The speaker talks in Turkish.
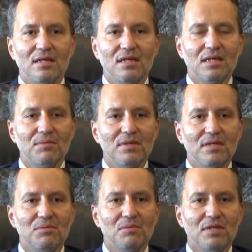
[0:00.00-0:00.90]

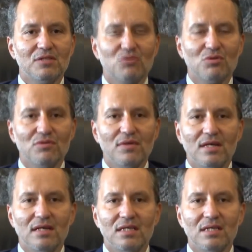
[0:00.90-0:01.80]
2025 sonu
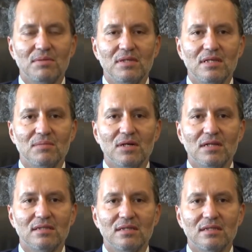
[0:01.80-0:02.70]
veya
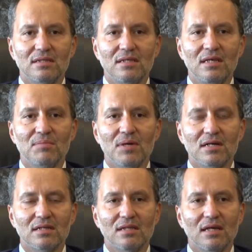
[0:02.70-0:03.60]
2026 yılının ilk
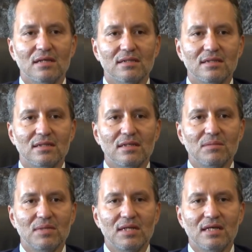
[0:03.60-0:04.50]
baharında
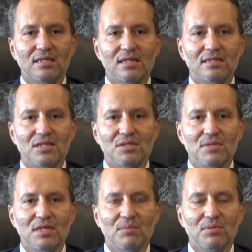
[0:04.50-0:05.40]
bir erken
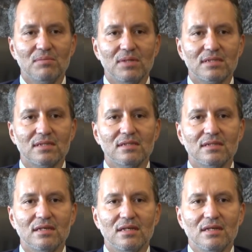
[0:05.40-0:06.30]
seçimin yapılması
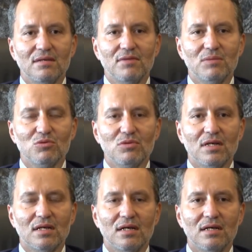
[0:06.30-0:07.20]
ve
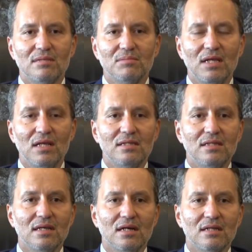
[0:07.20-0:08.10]
mutlaka
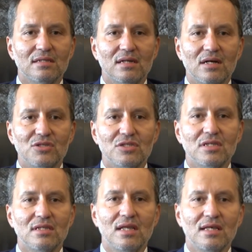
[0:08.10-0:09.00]
milletin de artık
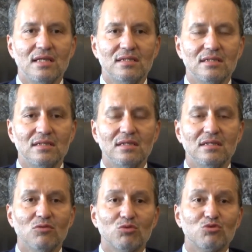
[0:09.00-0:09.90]
açıkça dile
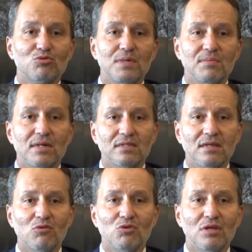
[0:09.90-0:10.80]
getirdiği, 31
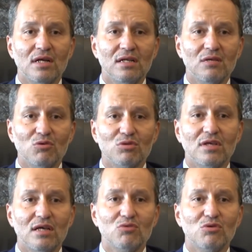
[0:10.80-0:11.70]
Mart'ta oylarıyla
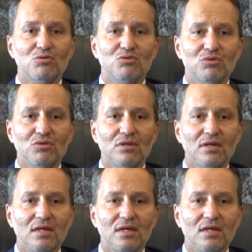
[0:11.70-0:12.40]
ortaya koyduğu